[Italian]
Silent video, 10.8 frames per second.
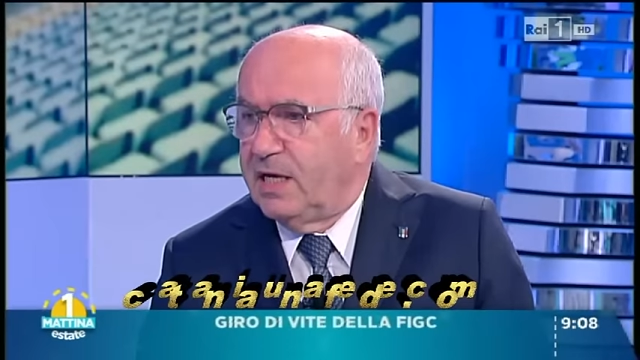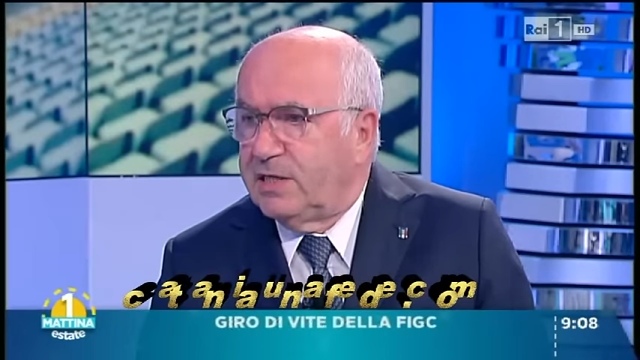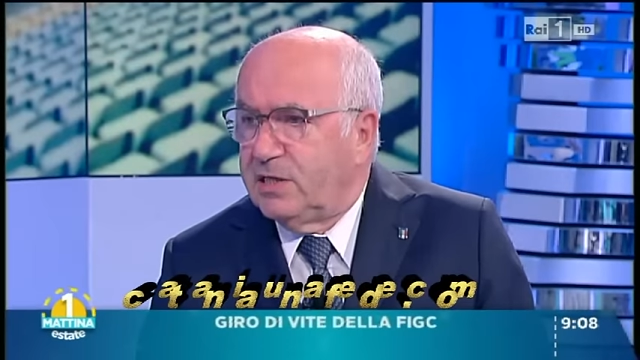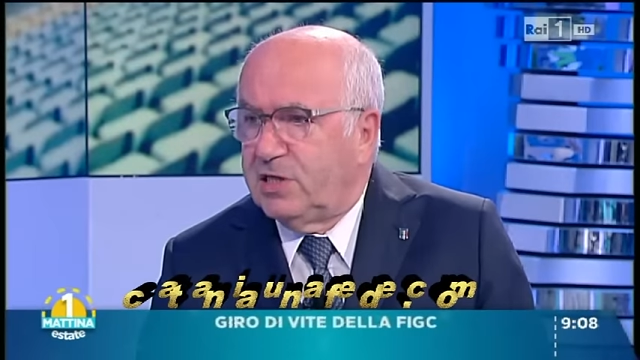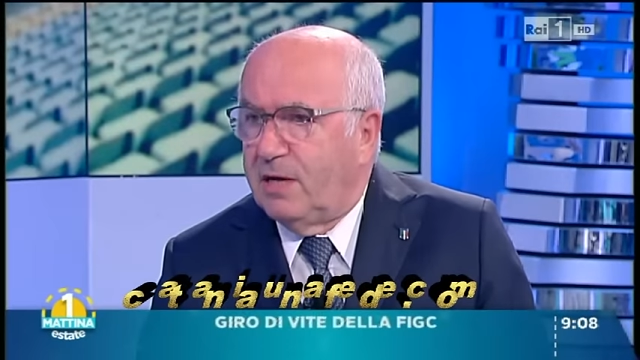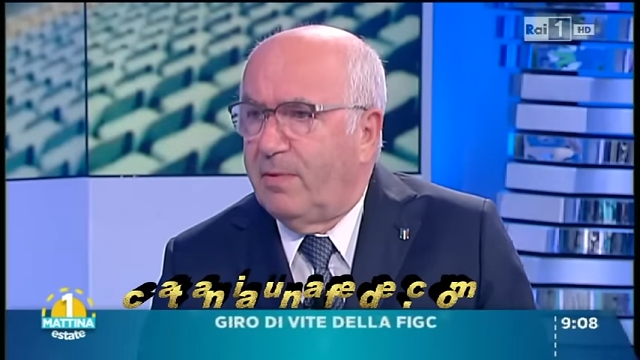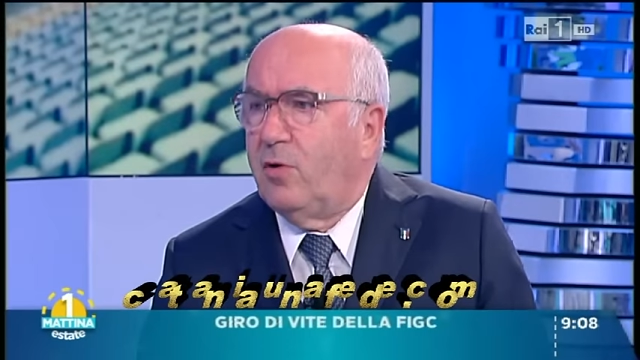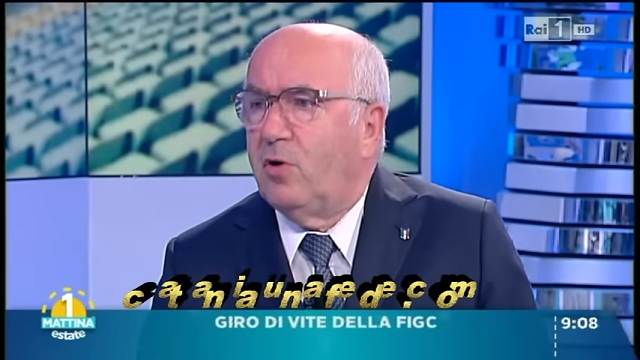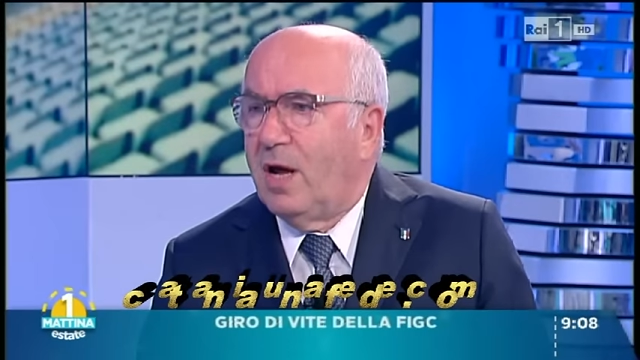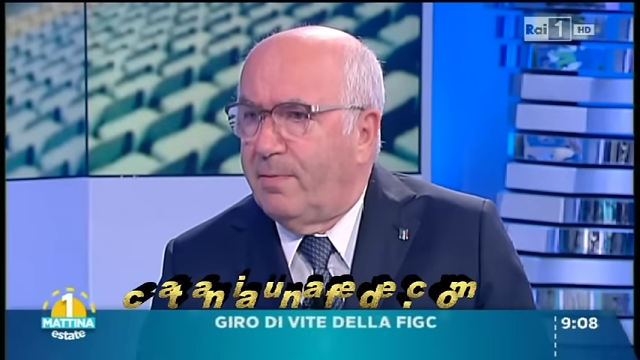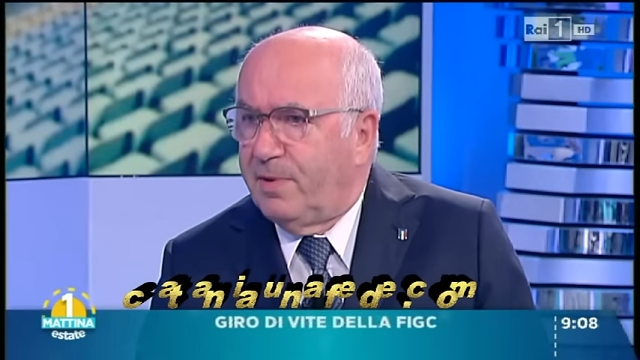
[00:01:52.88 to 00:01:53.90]
che il sistema
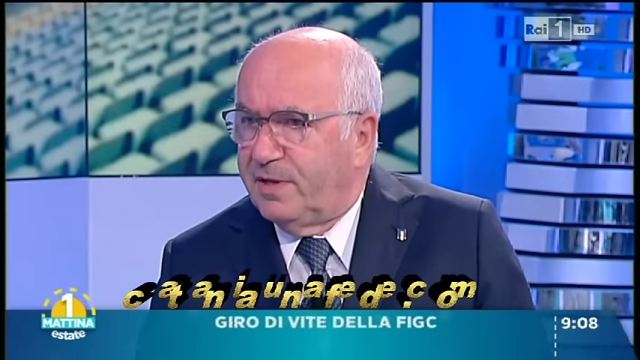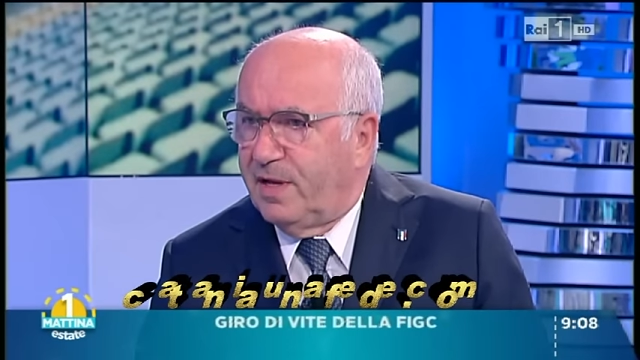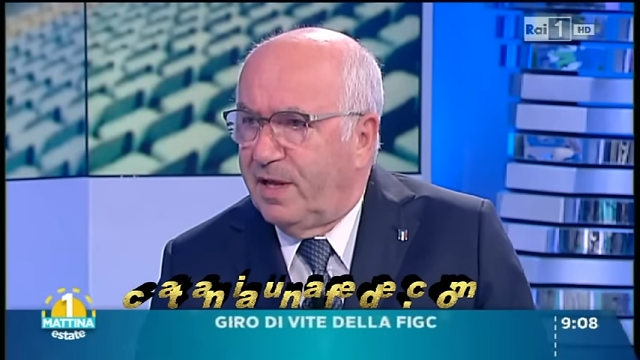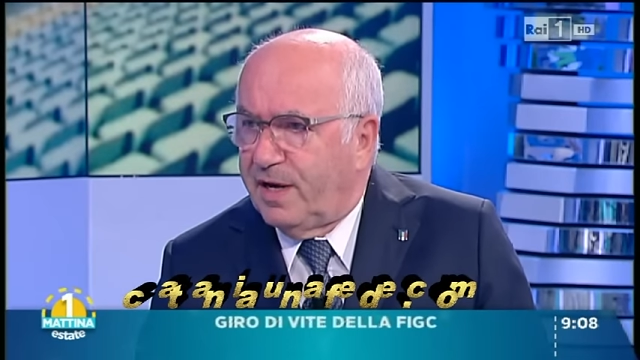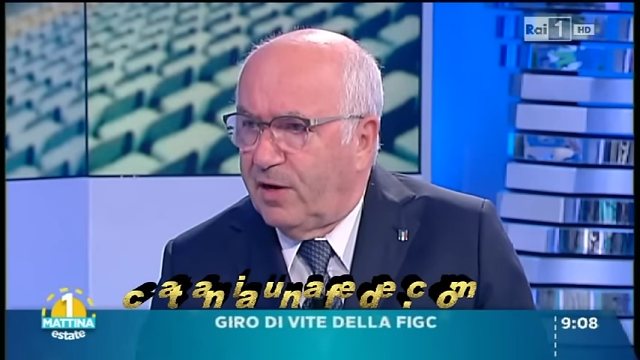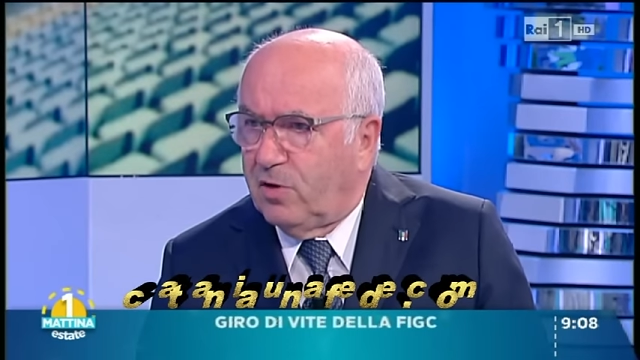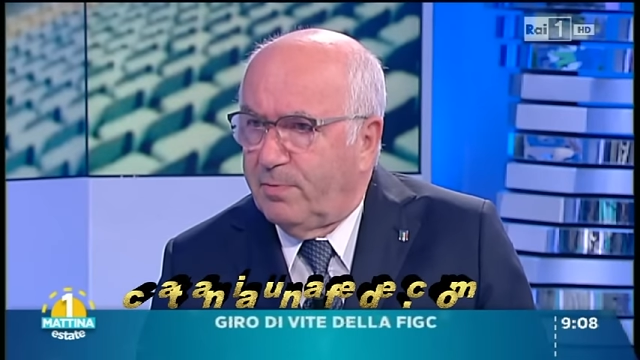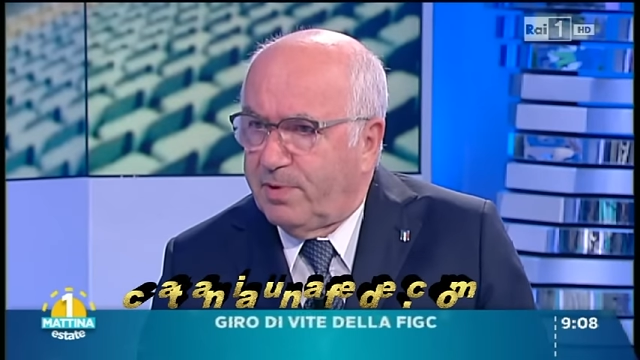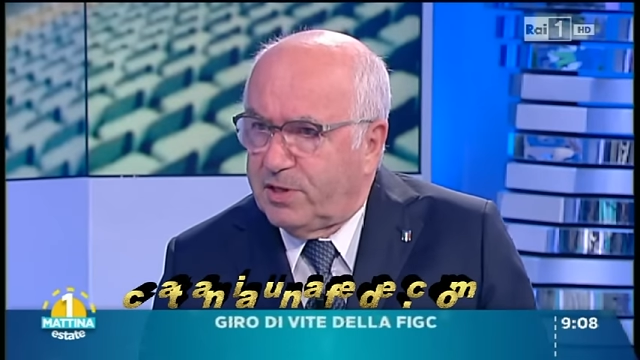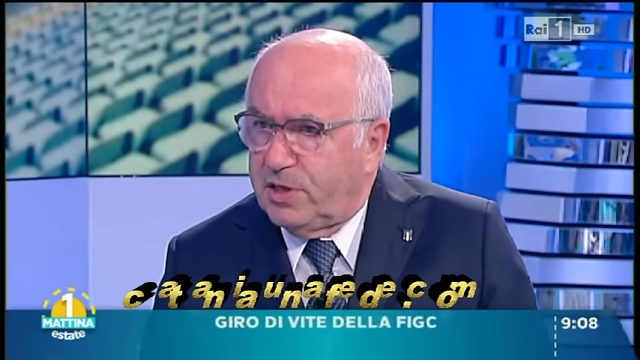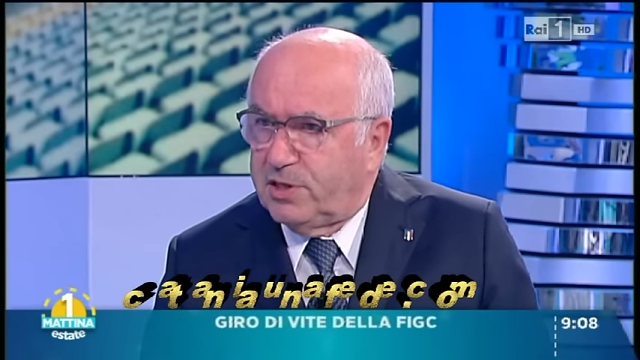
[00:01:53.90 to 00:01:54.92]
non abbia delle regole
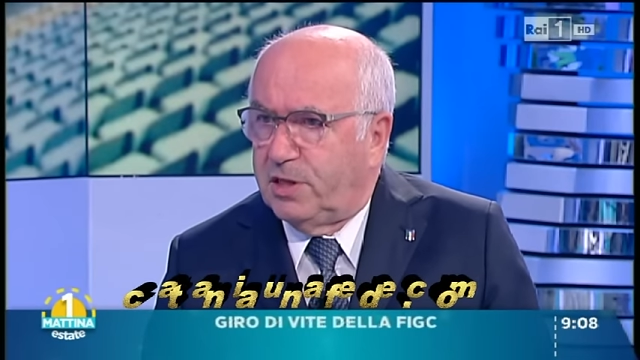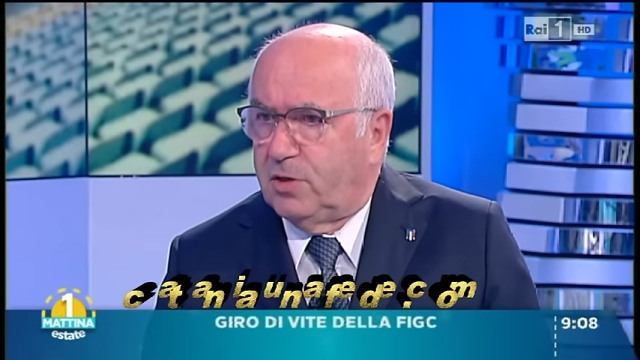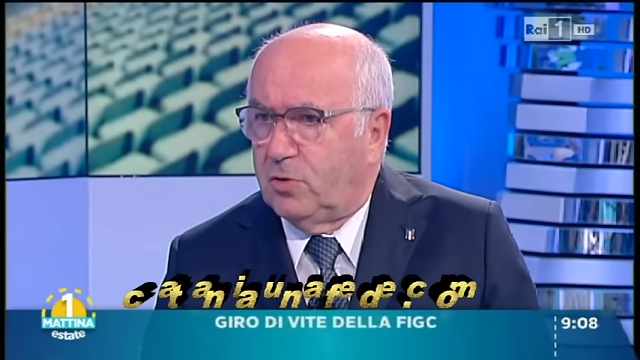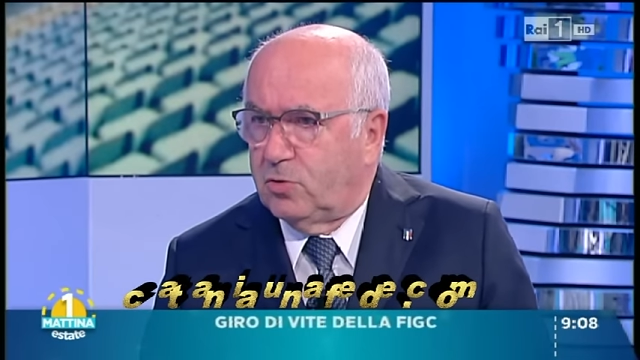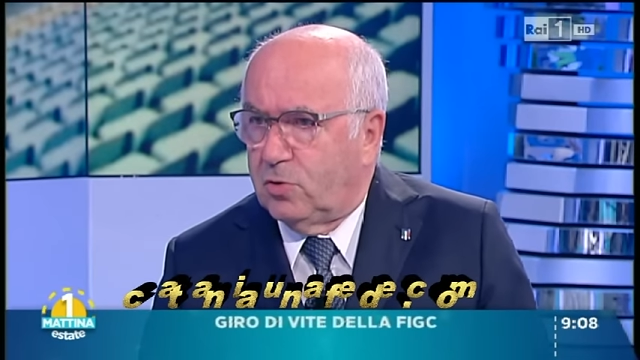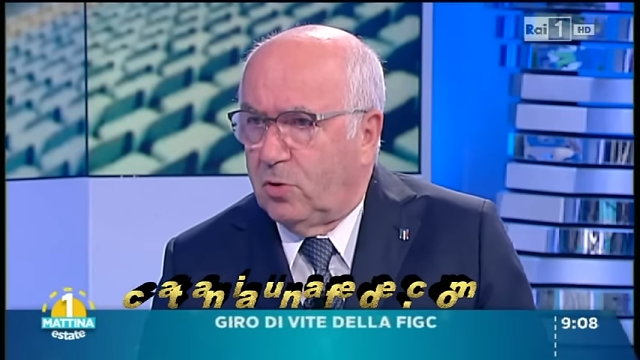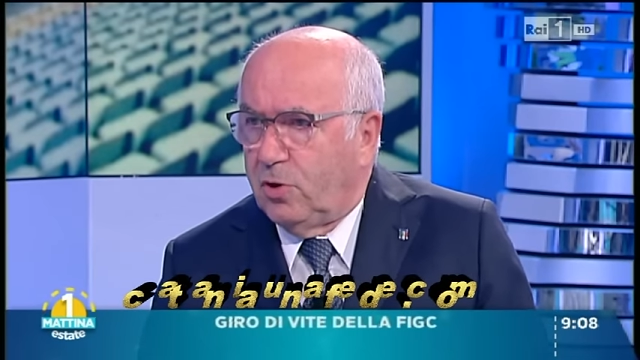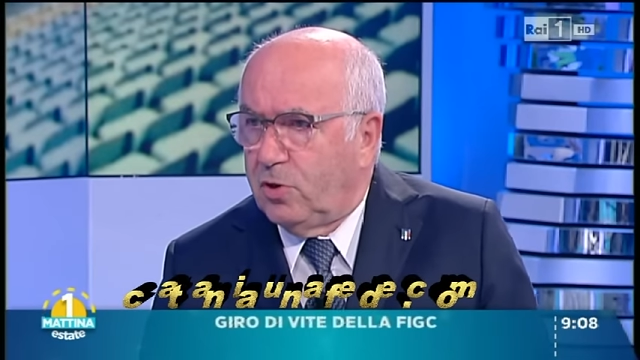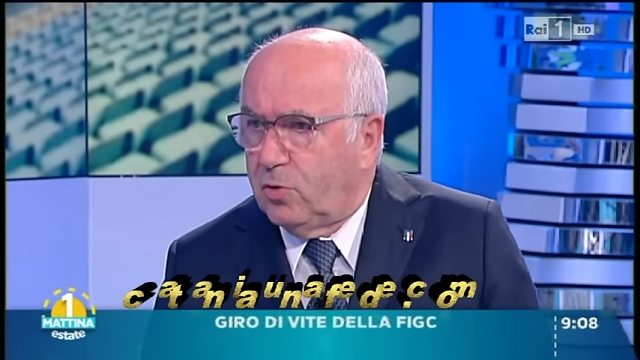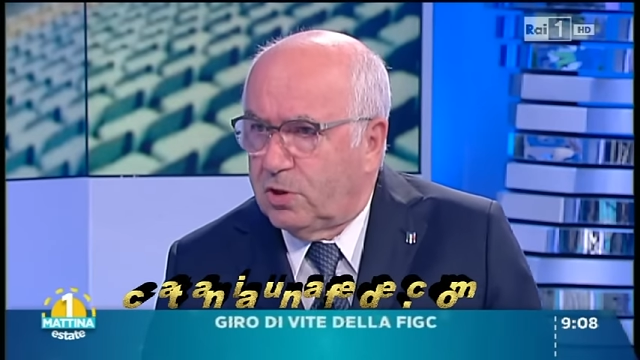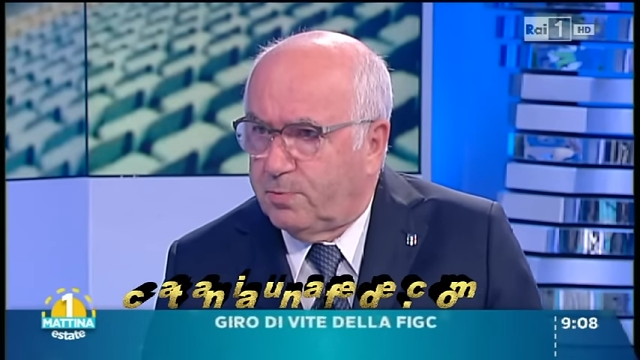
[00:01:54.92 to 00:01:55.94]
precise di controllo.
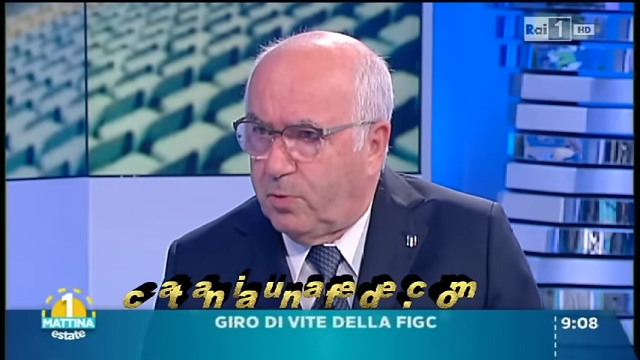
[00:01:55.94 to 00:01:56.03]
Io